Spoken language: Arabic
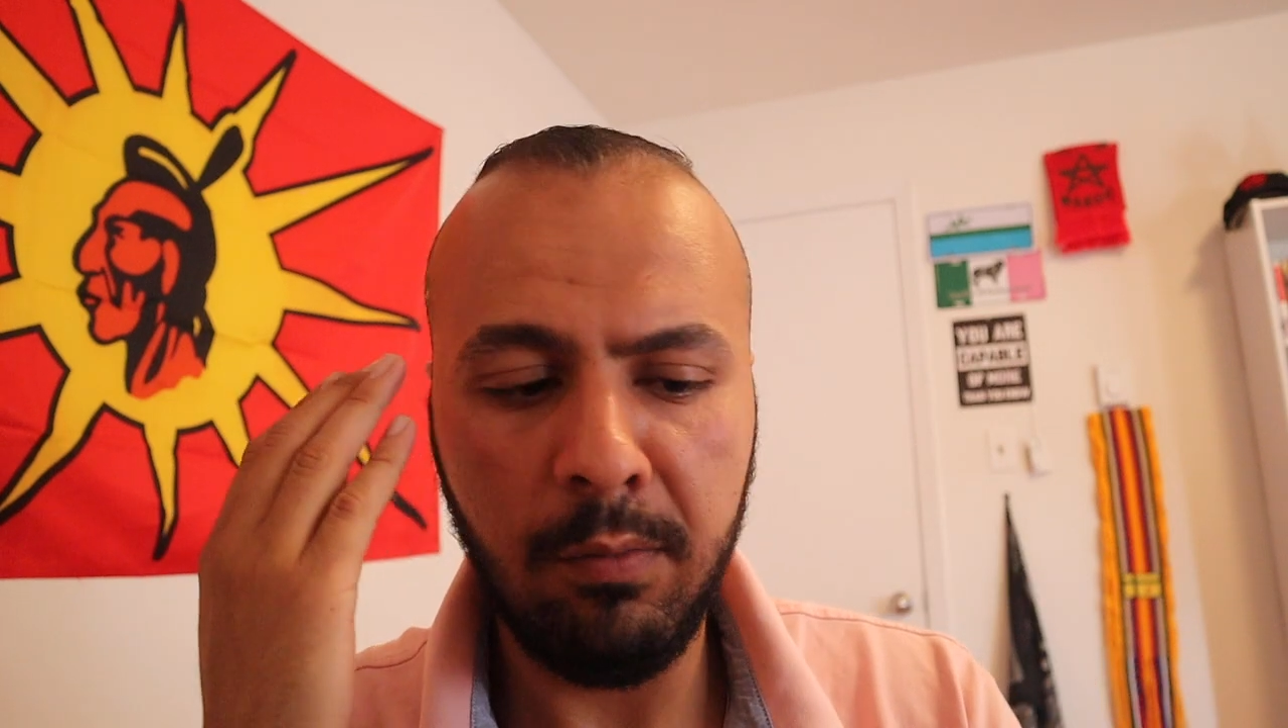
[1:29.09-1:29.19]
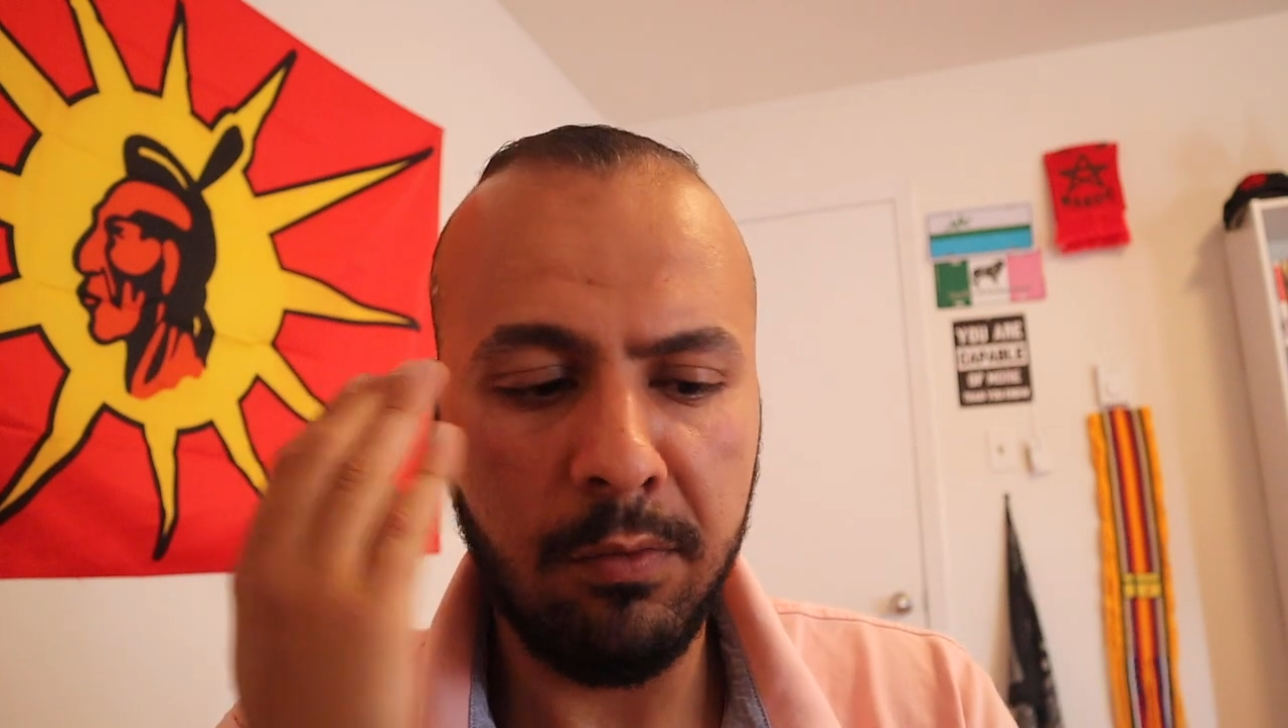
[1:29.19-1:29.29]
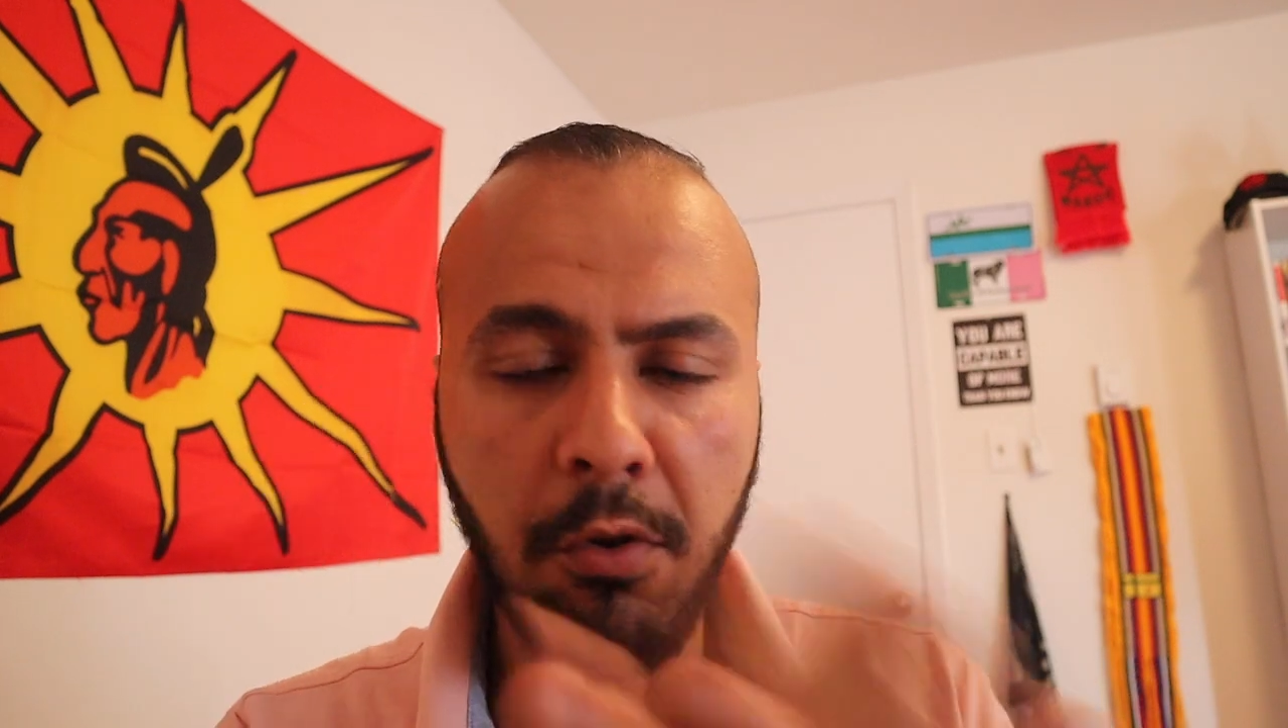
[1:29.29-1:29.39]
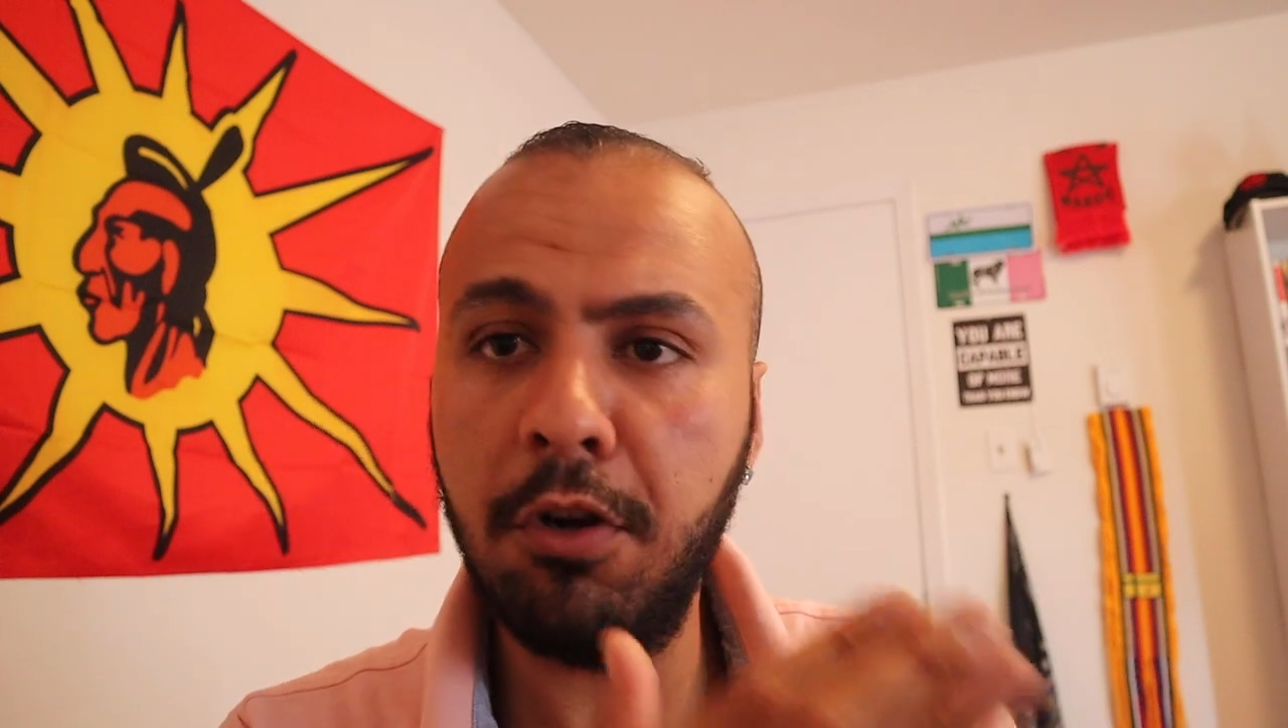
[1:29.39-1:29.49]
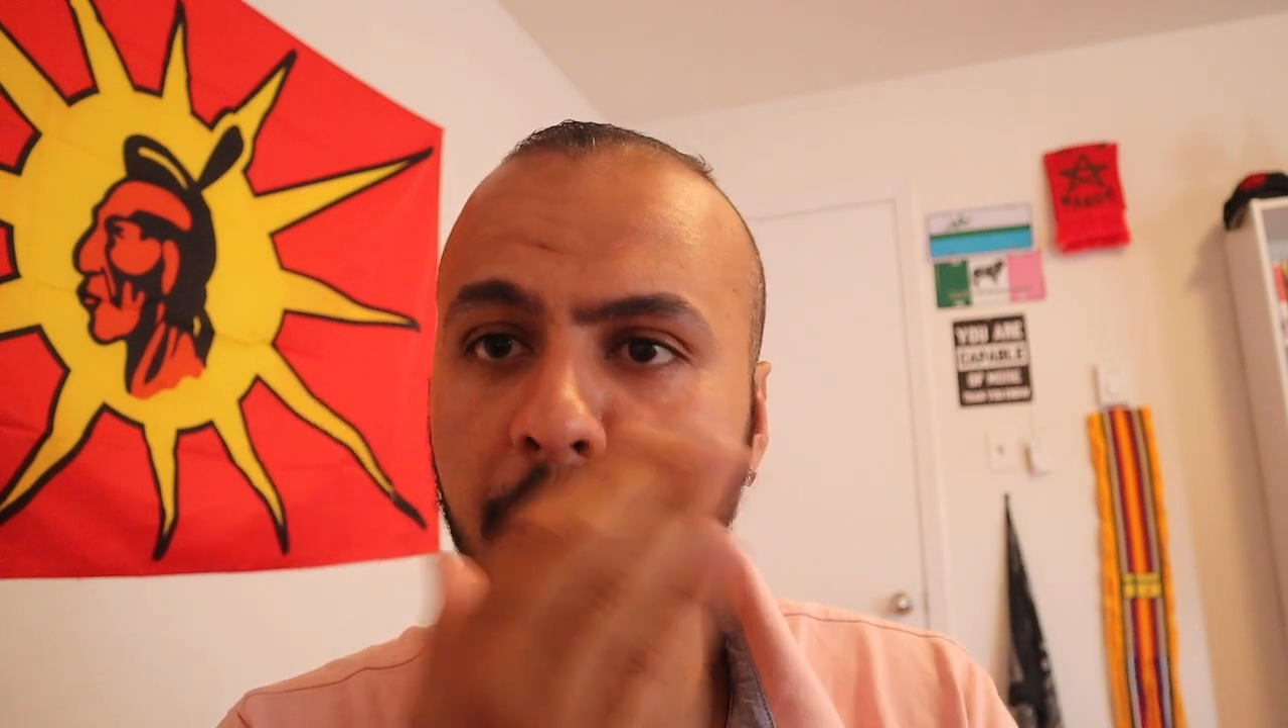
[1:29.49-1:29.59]

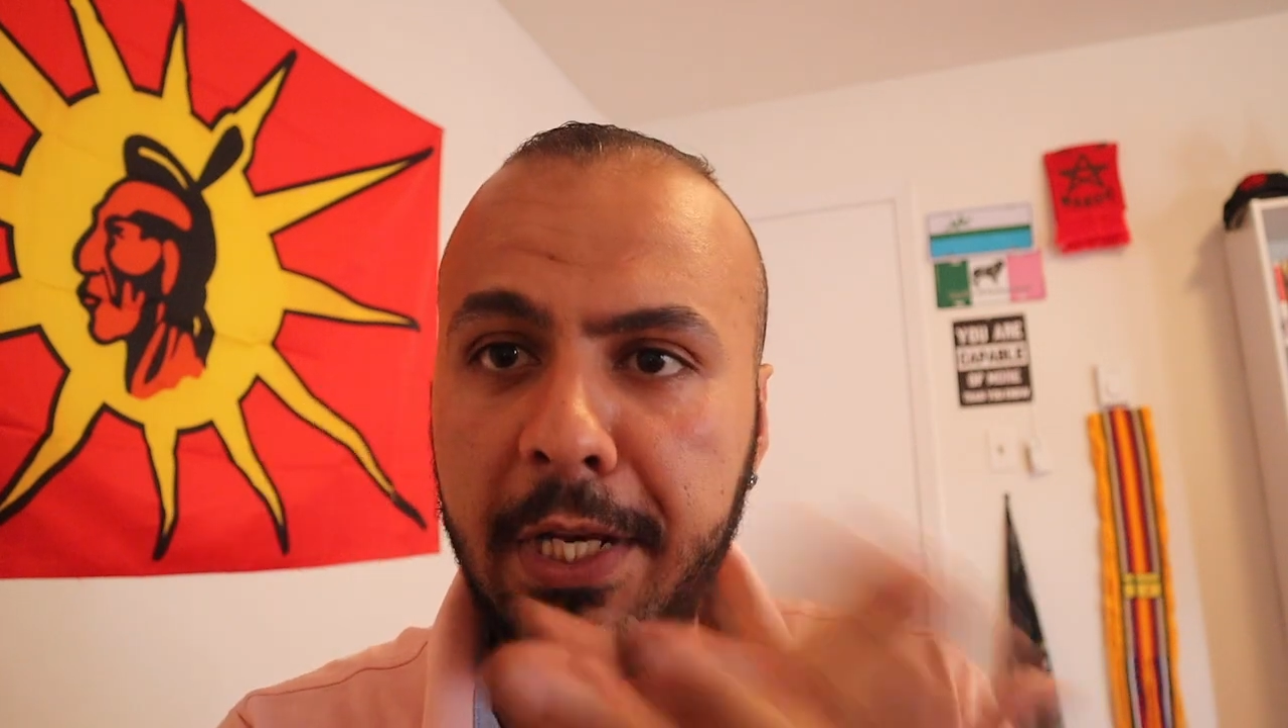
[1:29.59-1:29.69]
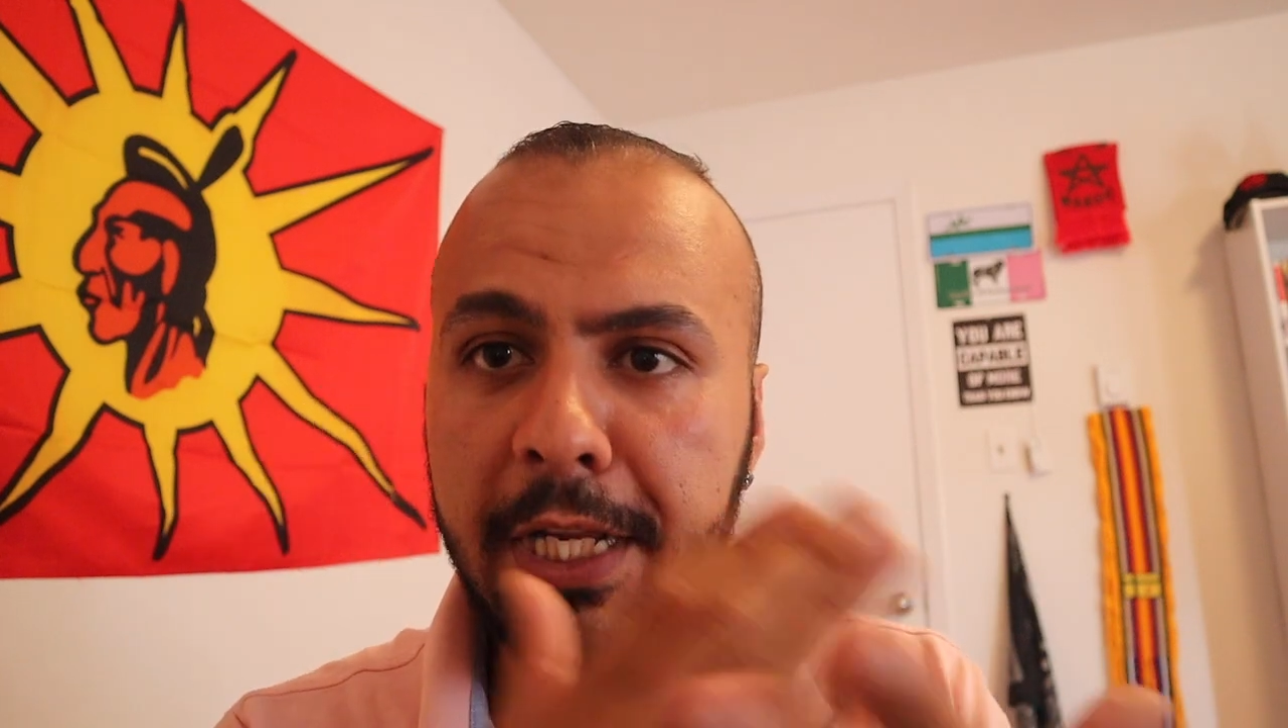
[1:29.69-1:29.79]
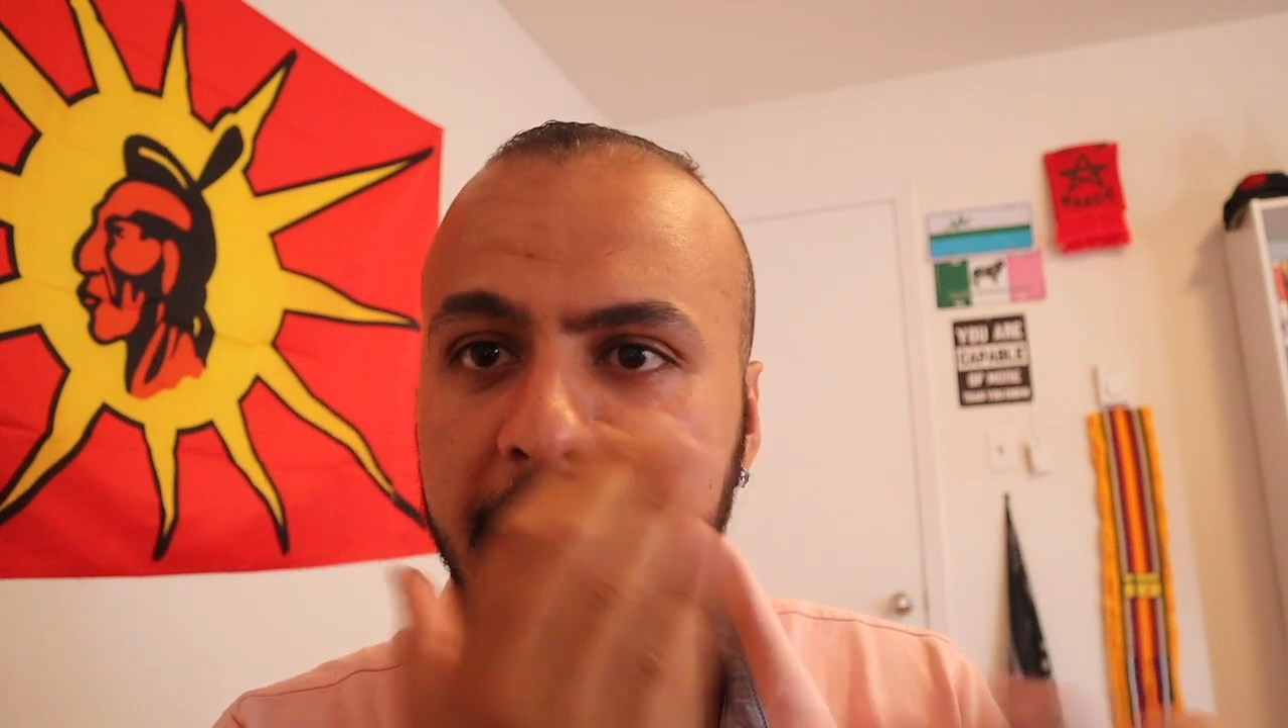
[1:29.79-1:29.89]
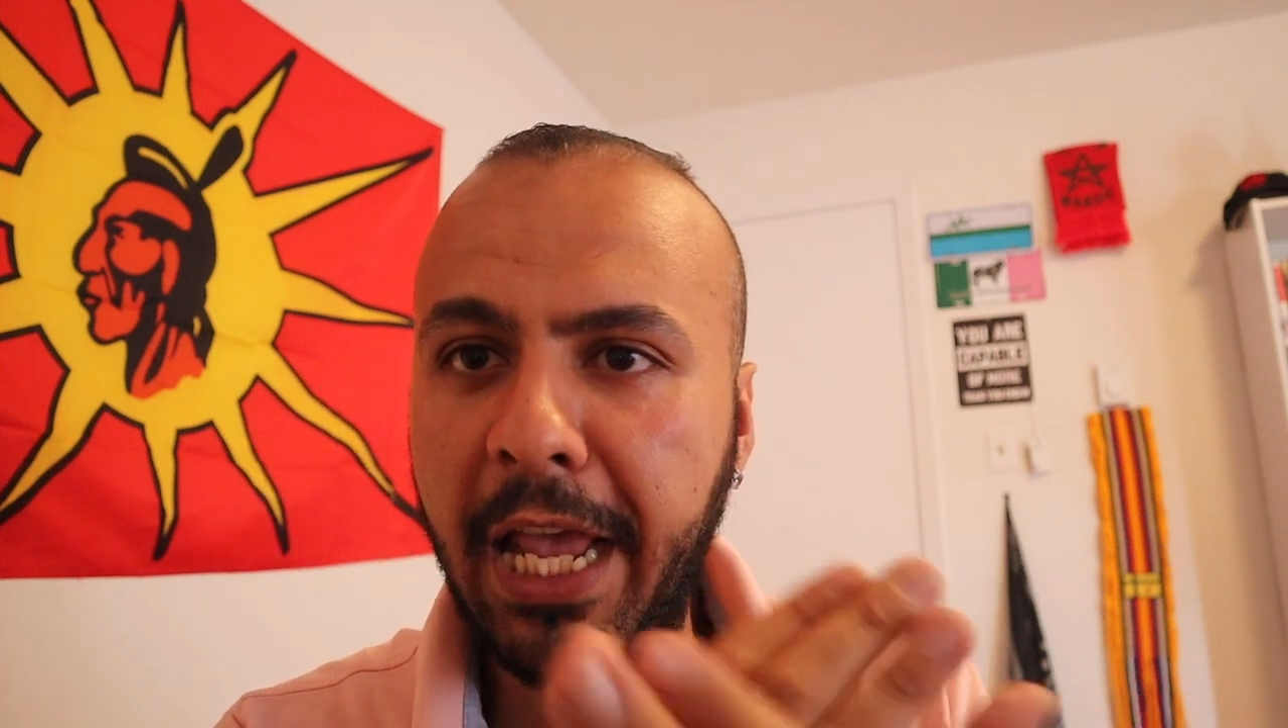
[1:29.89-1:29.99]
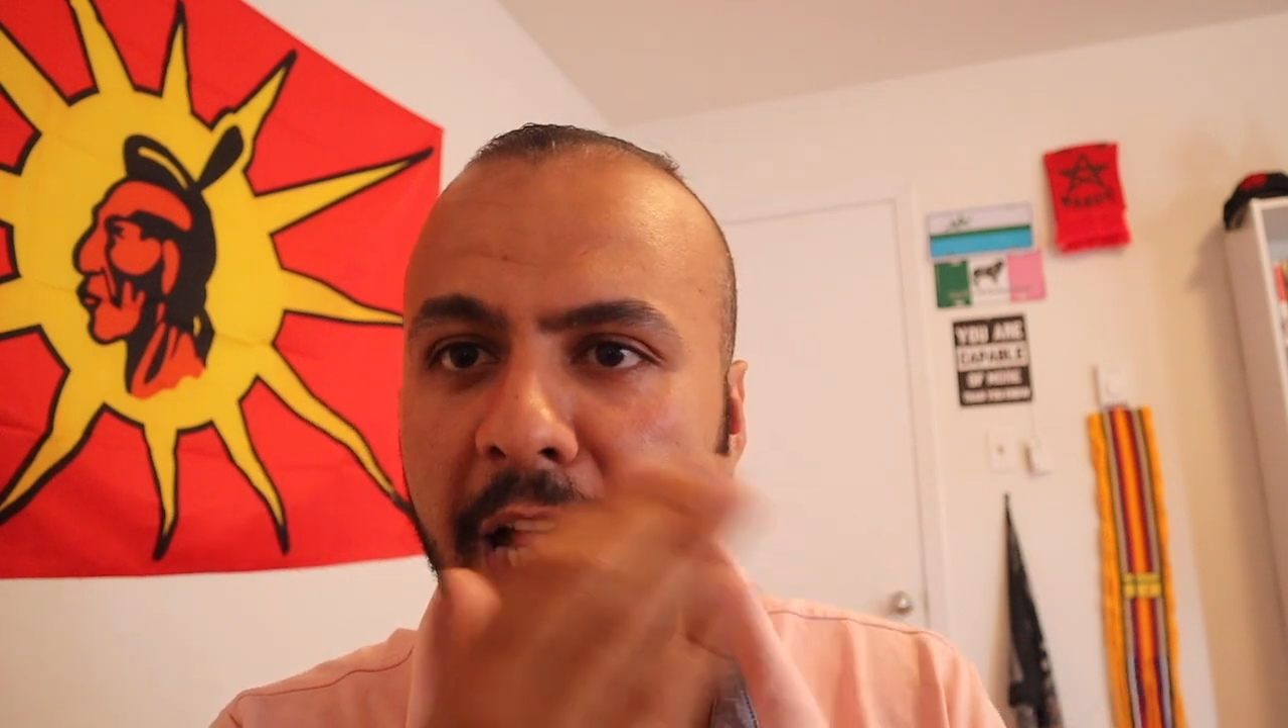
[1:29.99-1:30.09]
دونك ملي انت